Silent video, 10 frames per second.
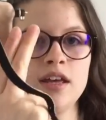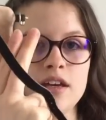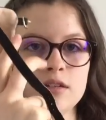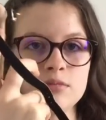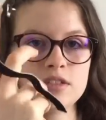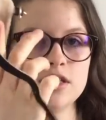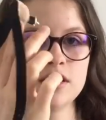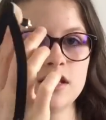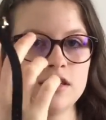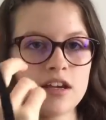avec une
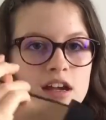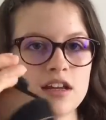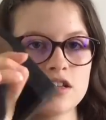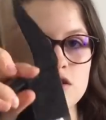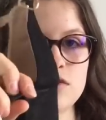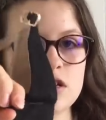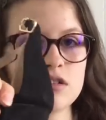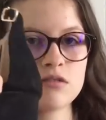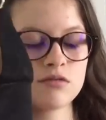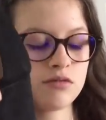petite lanière à la
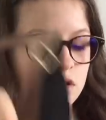cheville, donc